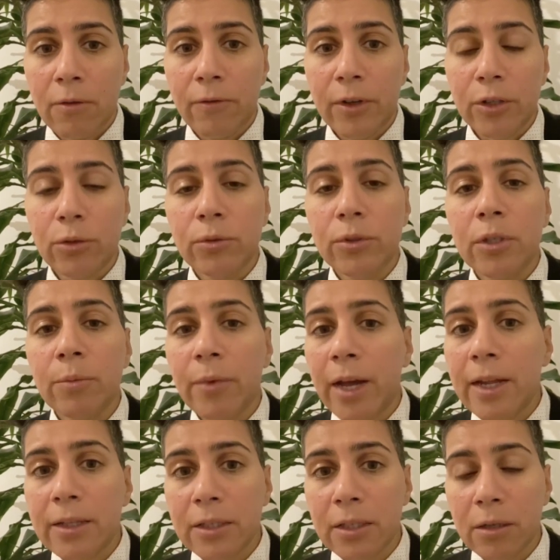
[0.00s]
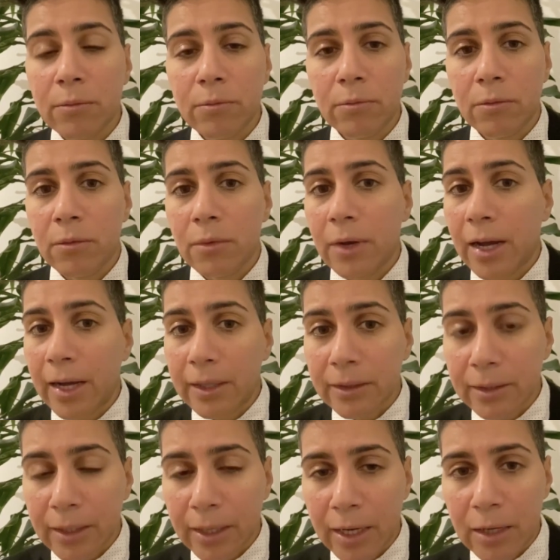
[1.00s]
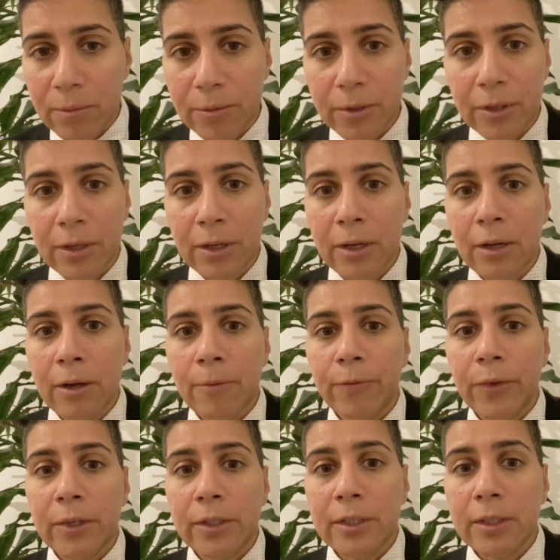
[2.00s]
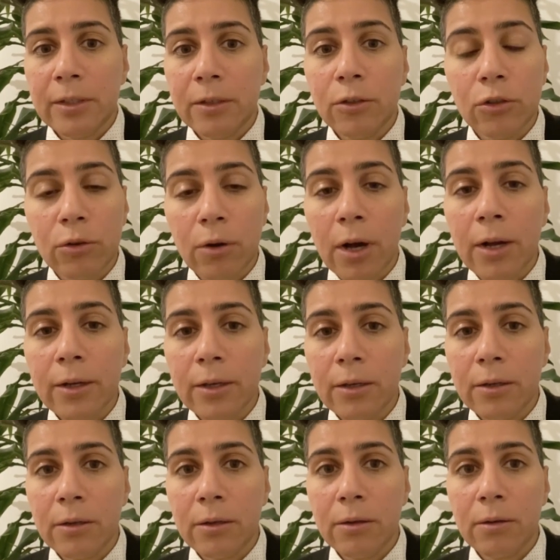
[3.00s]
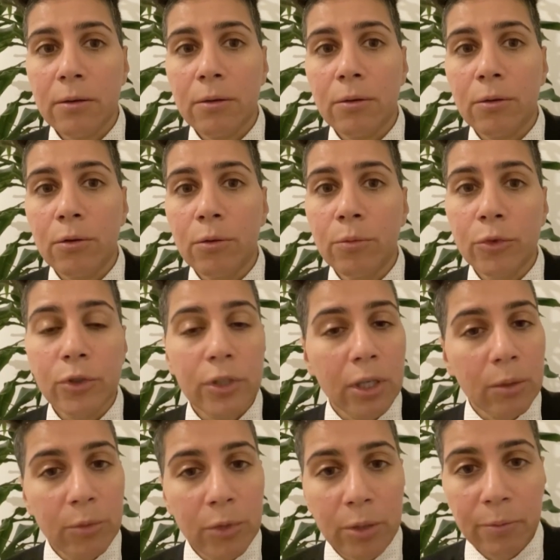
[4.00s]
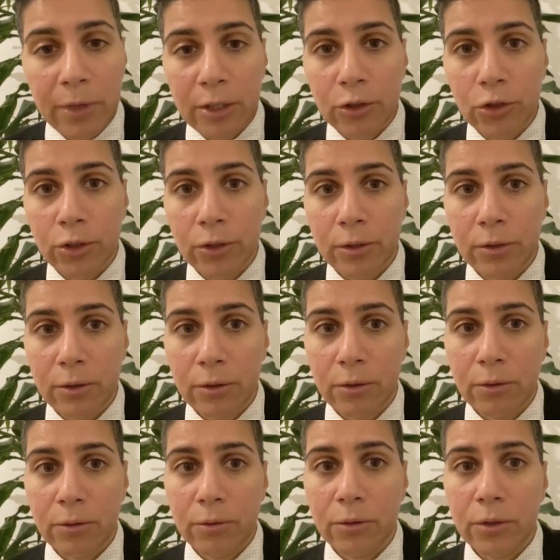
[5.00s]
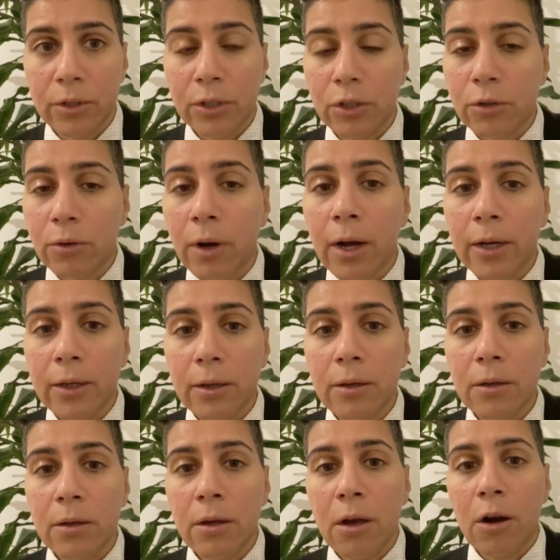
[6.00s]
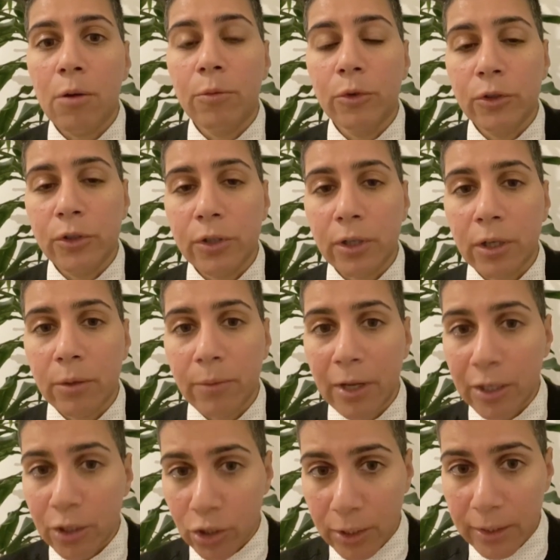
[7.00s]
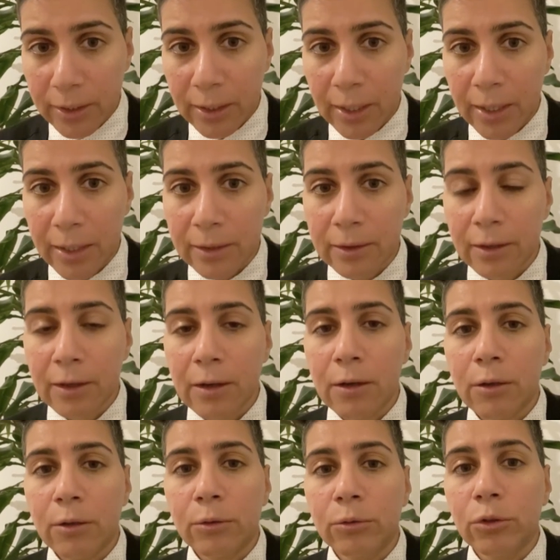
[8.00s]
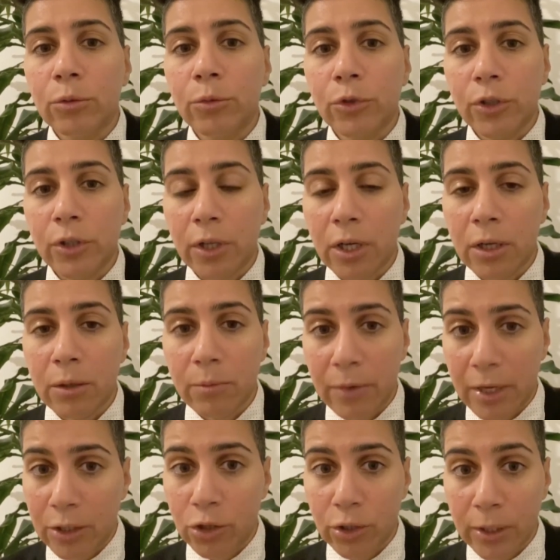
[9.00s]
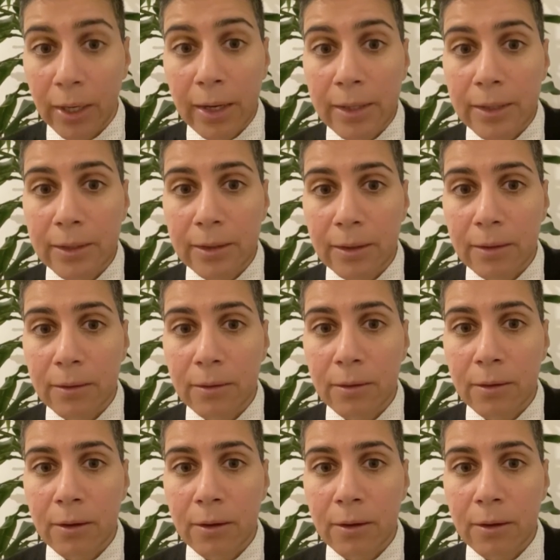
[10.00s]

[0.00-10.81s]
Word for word: Was uns gemeinsam antreibt, das ist die Sorge um unsere Mitmenschen und die Sorge um unsere Menschlichkeit und um unsere Menschenrechte.